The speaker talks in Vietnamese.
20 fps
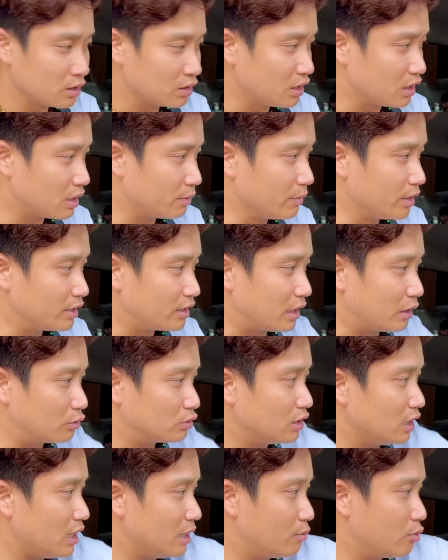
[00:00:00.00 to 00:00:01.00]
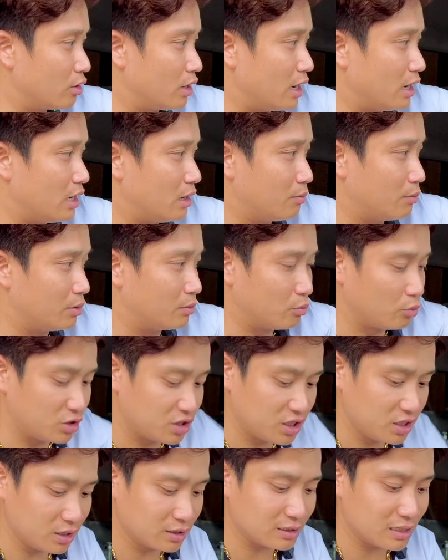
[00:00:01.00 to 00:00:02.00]
Thì cái bình này nó rất hay một cái là mình
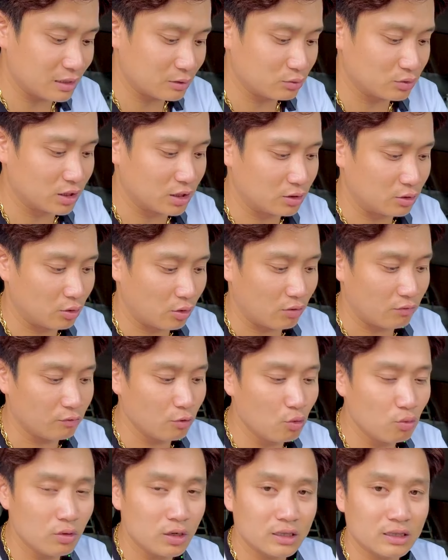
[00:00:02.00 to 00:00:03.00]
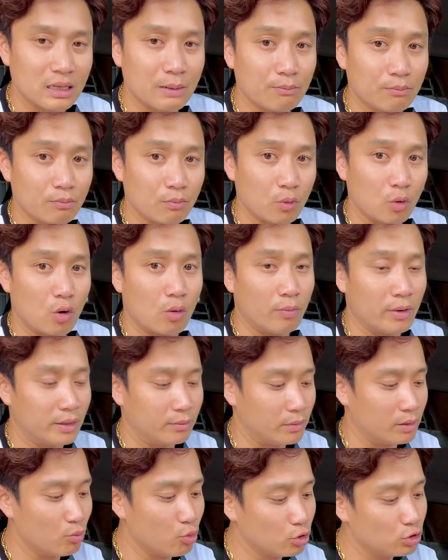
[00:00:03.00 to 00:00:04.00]
chia ra dung dịch nó đúng cái tầm của
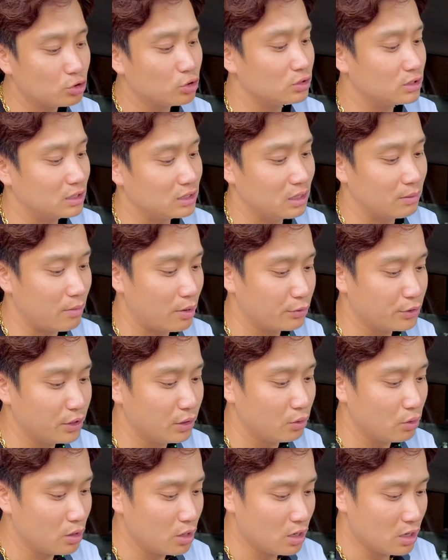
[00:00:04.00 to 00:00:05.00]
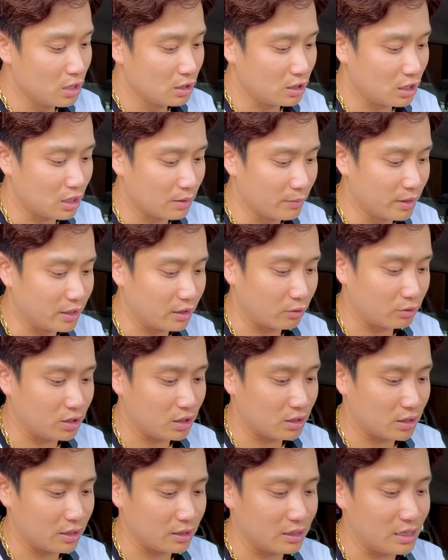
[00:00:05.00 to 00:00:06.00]
mình muốn cho ra tầm bao nhiêu. Thì cái bình nó
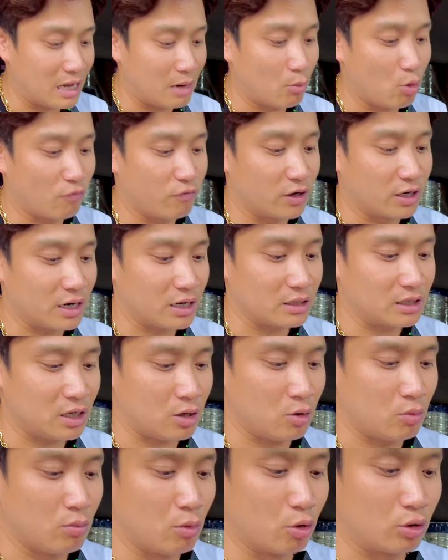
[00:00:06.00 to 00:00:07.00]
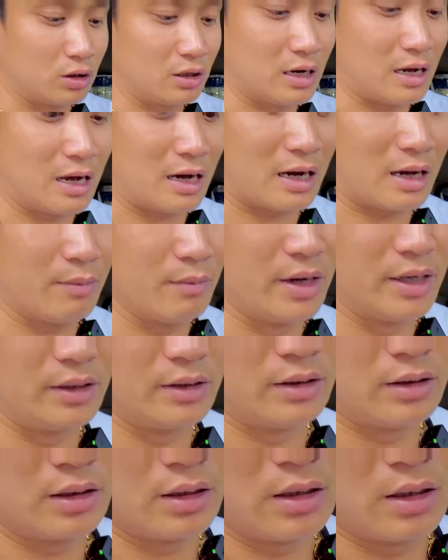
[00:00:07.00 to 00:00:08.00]
thiết kế thành hai bộ phận khác nhau. Một là cái
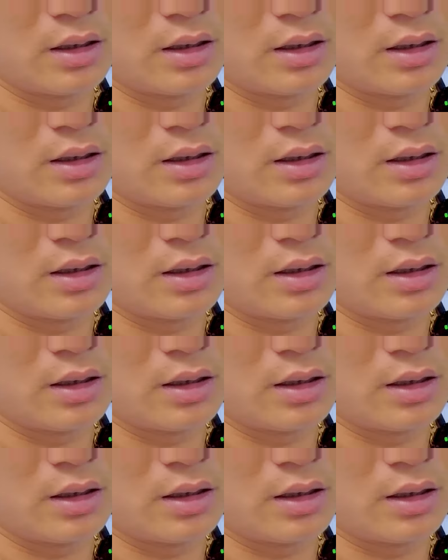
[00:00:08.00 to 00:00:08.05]
bình